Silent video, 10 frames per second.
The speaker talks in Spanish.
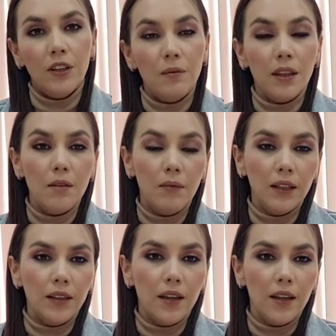El tema de
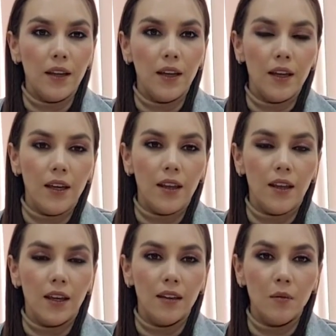demanda de,
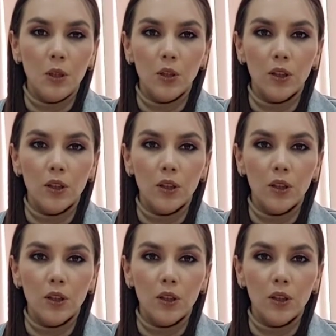agendamiento